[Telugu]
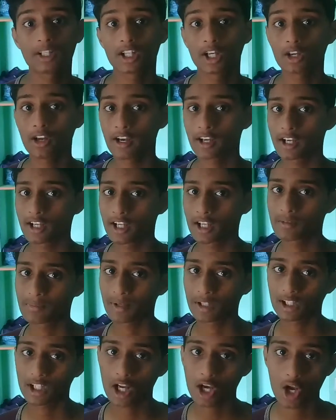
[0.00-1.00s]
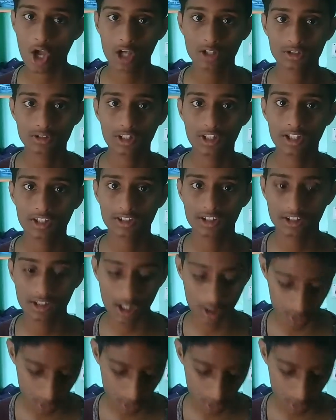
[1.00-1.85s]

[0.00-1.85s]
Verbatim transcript: పెట్టారు అండ్ ఎక్స్పెక్టెడ్ లాంచ్ డేట్ వచ్చేసి